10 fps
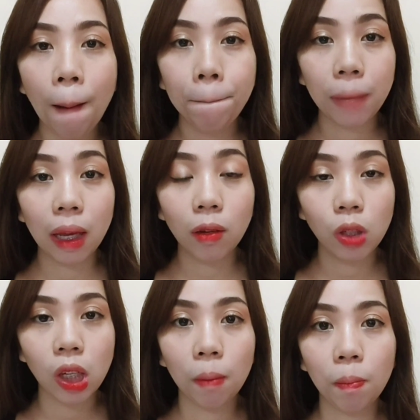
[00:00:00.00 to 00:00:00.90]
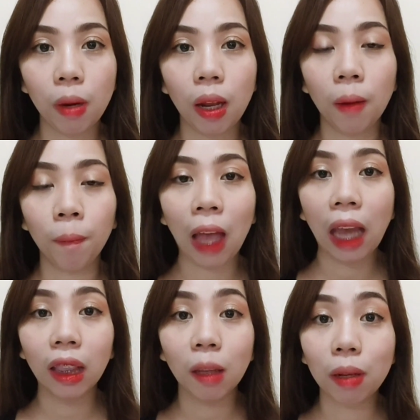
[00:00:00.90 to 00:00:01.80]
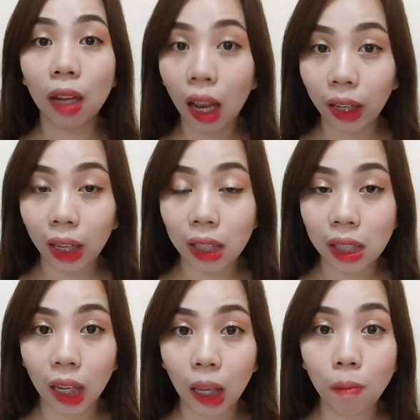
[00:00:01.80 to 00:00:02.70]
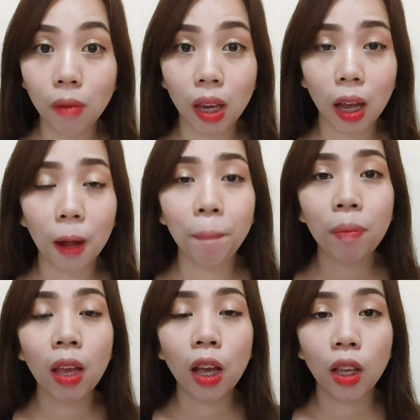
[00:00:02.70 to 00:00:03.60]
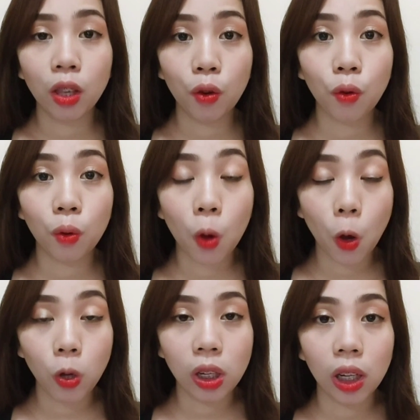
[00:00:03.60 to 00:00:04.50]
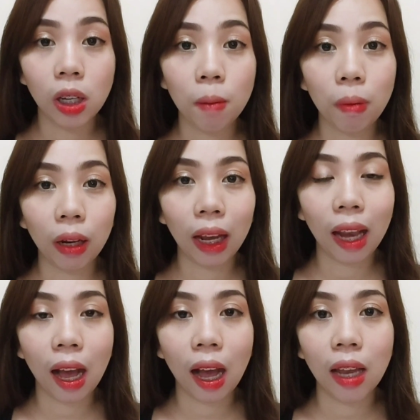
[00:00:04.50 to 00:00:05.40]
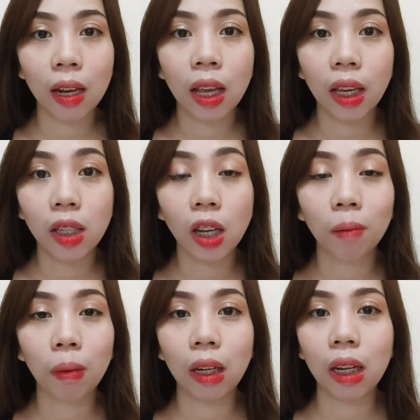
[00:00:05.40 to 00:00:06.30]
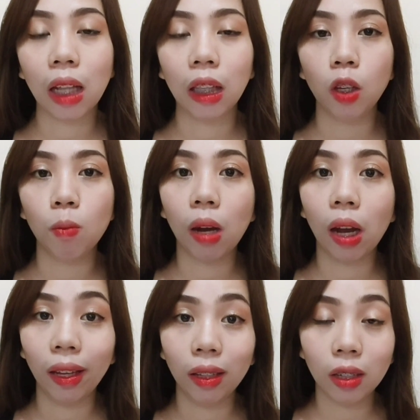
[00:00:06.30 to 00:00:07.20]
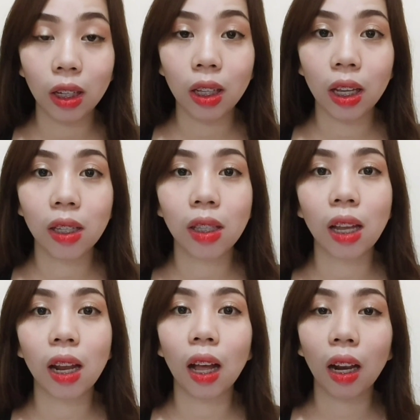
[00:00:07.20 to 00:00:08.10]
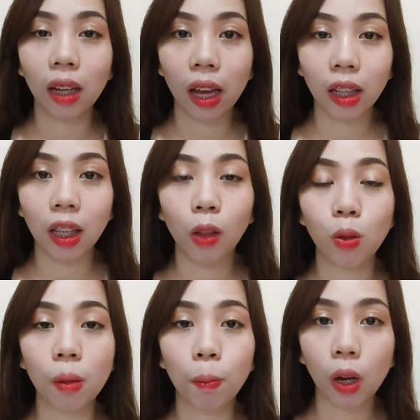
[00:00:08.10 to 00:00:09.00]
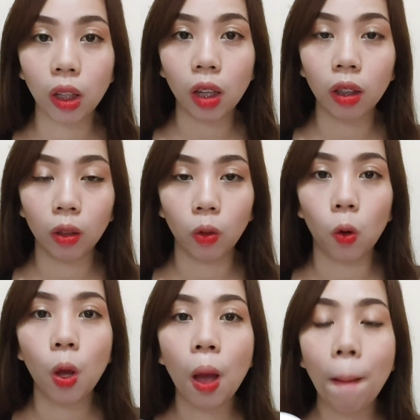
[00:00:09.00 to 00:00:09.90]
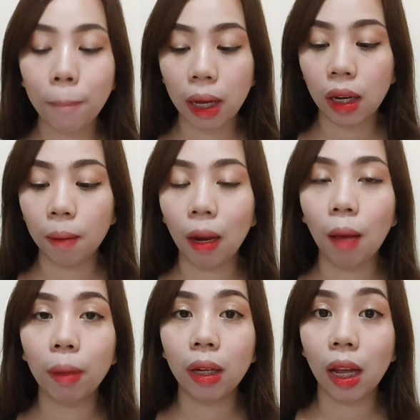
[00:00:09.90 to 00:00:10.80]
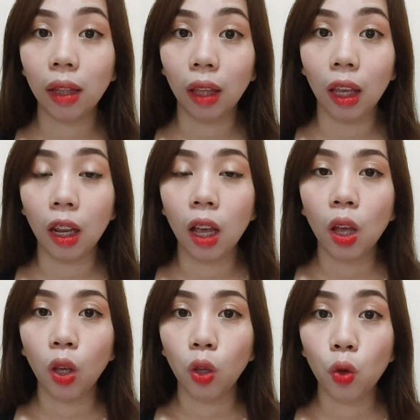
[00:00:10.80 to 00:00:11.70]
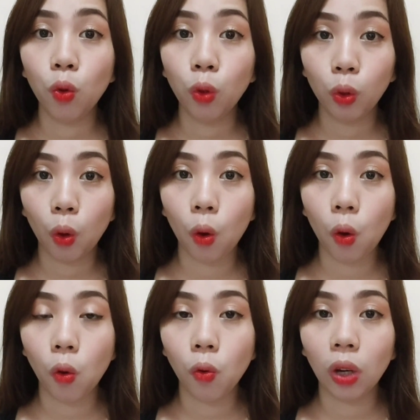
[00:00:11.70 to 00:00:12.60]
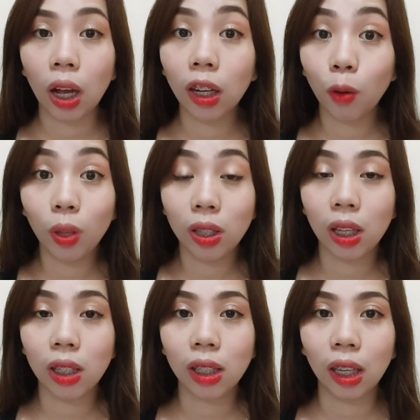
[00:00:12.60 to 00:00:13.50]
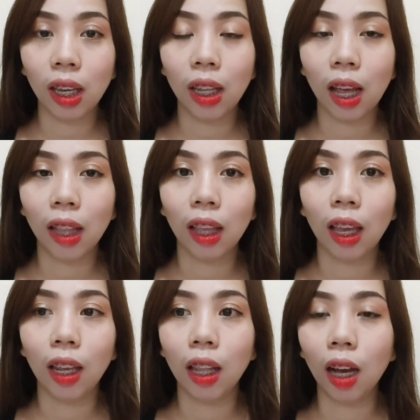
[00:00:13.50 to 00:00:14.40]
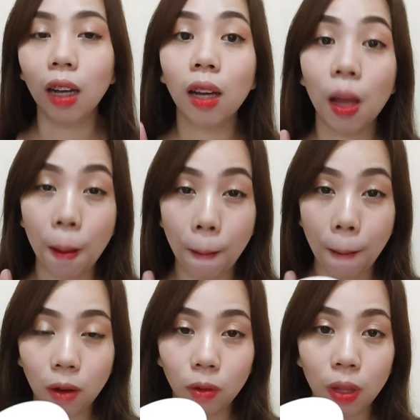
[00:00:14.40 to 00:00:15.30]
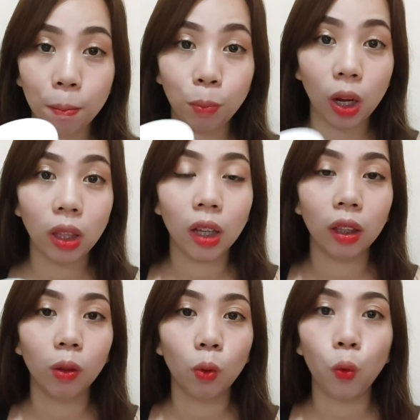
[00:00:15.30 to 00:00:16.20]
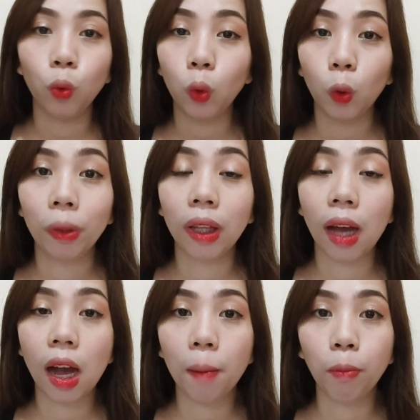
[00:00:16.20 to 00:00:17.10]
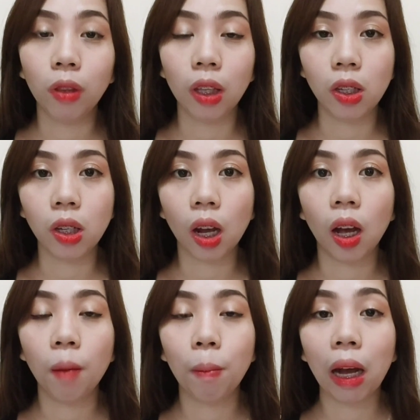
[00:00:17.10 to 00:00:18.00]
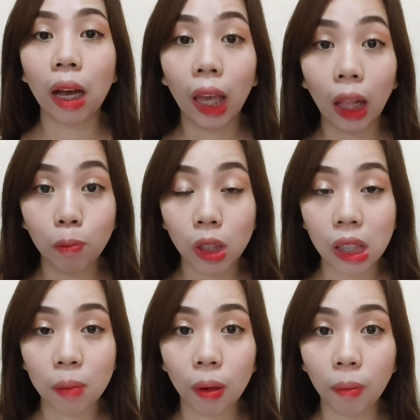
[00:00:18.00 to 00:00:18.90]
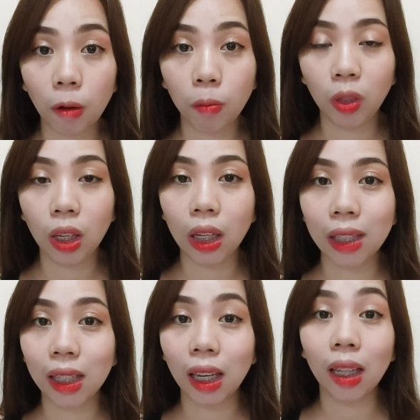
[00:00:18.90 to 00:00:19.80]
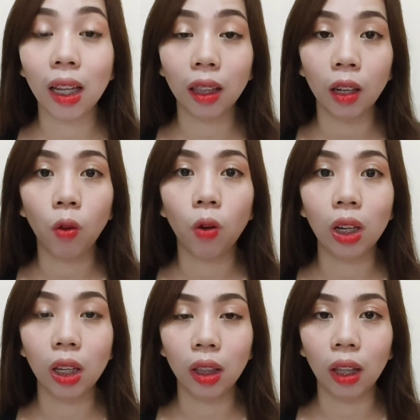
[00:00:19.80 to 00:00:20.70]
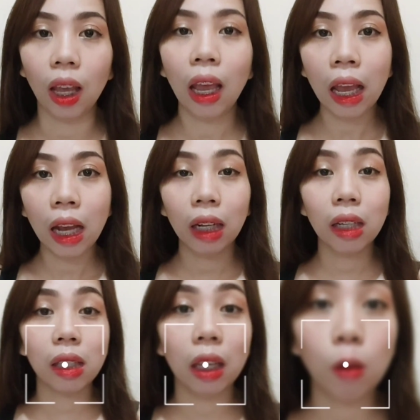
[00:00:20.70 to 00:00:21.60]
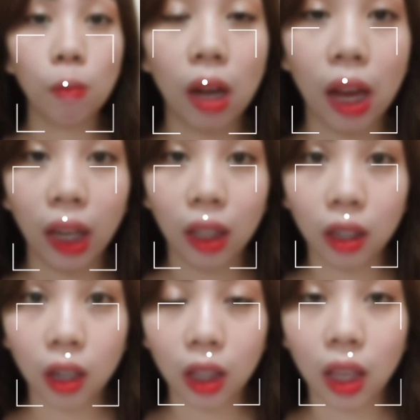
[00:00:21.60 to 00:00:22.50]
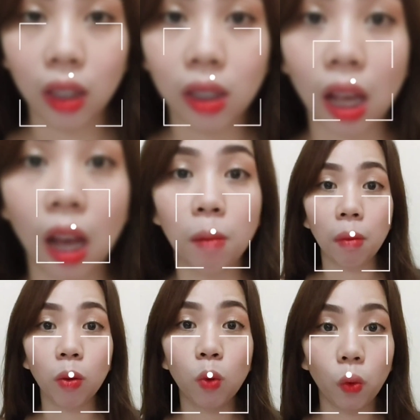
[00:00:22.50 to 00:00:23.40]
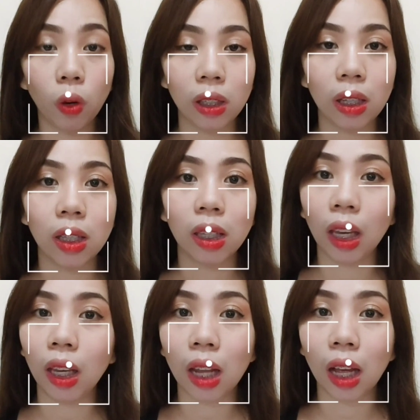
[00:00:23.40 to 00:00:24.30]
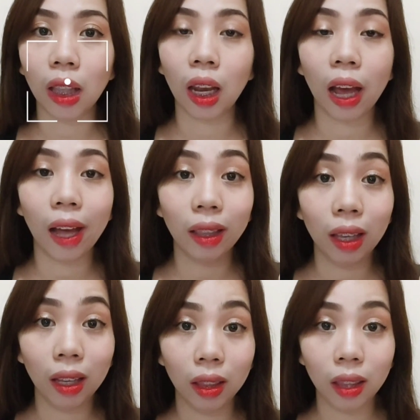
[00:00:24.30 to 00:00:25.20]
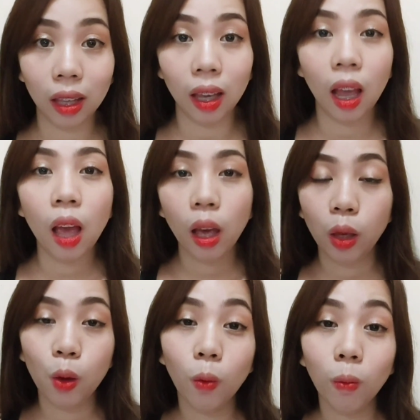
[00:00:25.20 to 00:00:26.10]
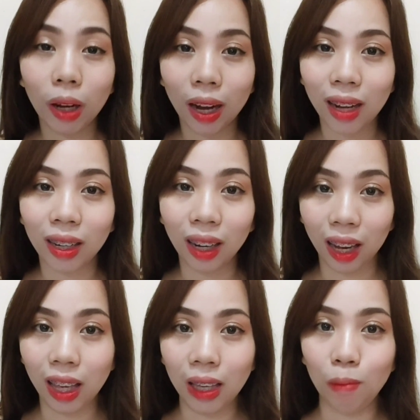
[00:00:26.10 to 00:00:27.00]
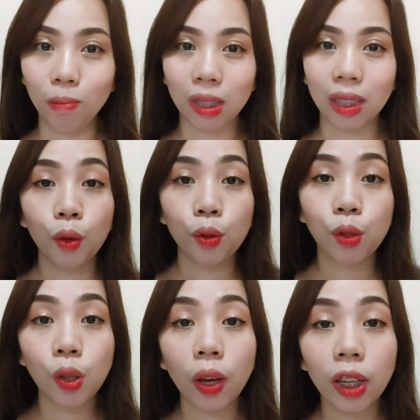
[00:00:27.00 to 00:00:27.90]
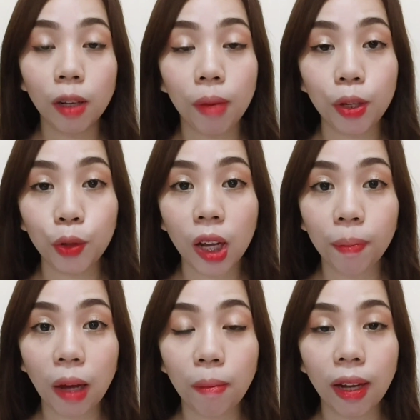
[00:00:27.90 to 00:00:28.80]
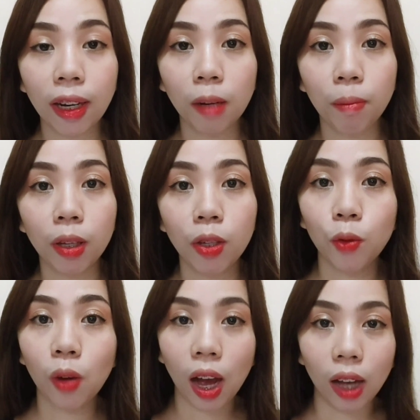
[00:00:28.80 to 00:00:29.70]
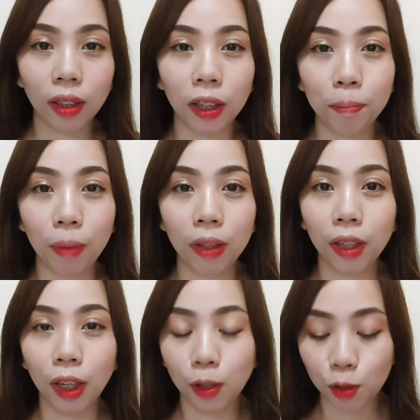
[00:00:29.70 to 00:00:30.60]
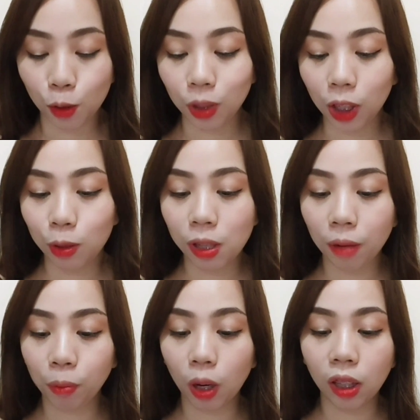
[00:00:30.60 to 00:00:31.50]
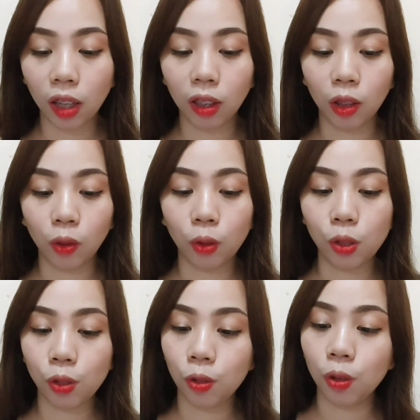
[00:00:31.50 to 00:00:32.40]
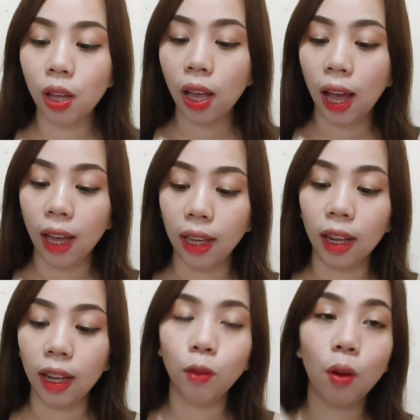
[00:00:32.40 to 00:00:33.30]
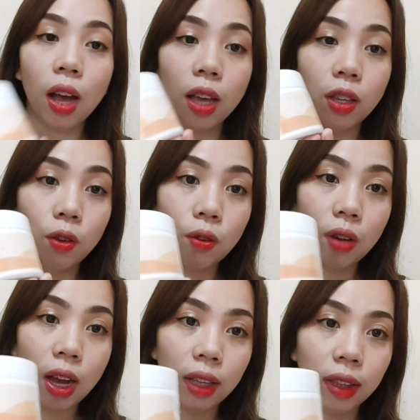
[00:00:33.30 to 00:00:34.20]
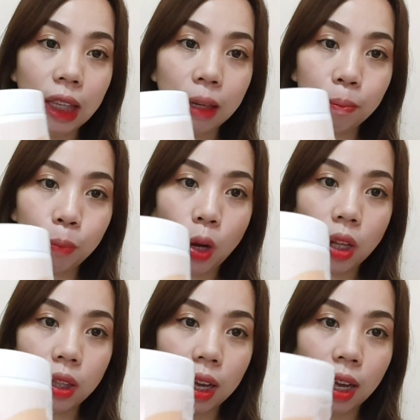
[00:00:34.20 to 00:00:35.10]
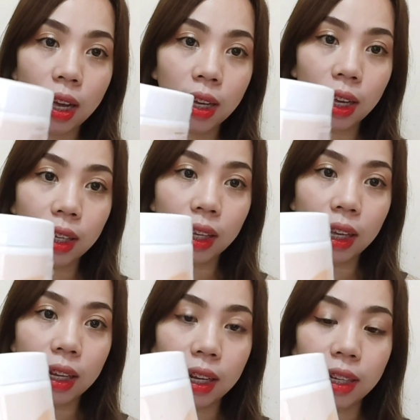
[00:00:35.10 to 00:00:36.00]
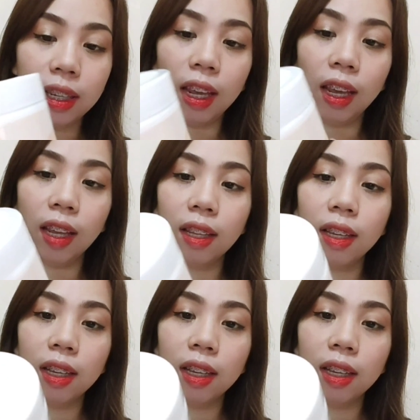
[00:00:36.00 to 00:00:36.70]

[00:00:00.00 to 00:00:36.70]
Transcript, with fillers: Pero syempre, kahit naman nakalagay sa name niya, yung kojic, syempre kailangan i-check pa rin natin yung mga ingredients na nakalagay dito sa product na to para malaman natin yung totoong gagawin sa skin natin ng ano ng product na to kung totoo ba nakakaputi siya makaka-help siya sa pagpaputi ng skin natin or hindi kasi yung mga ingredients ang magwo-work sa skin natin at hindi yung mga claims so ayan medyo napahaba na naman yung ating pag-intro dito sa product na to so ayan ito nga yung ating product ayan again